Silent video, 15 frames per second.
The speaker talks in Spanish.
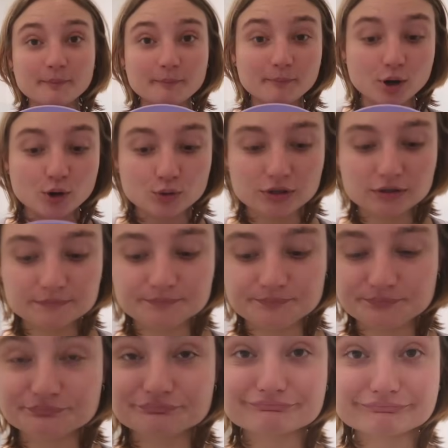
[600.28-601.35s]
Bowl.
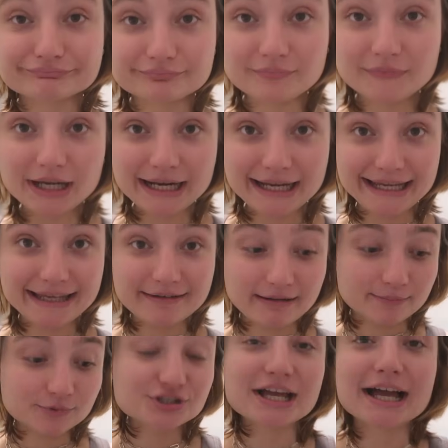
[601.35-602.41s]
Y
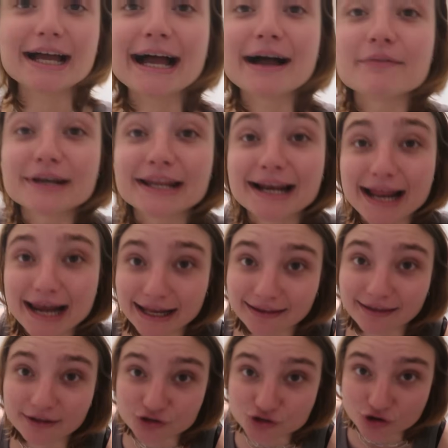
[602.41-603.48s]
vamos a abrir las
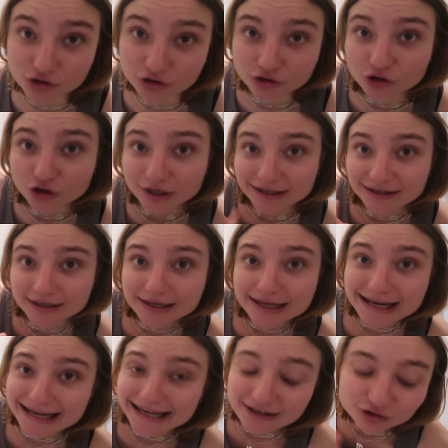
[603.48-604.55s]
latas de choclo. O
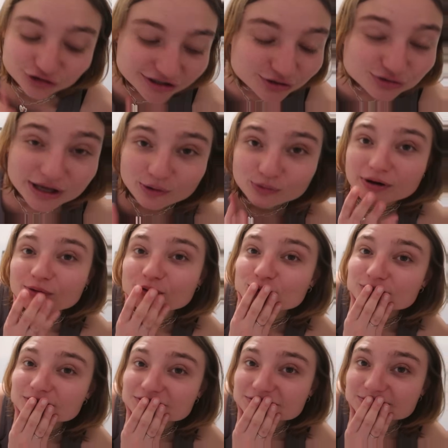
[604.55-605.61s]
No sé si usar una
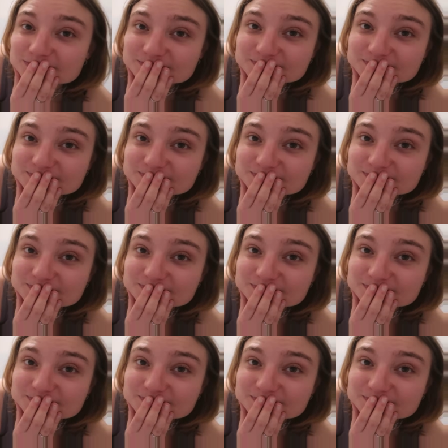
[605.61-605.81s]
o dos.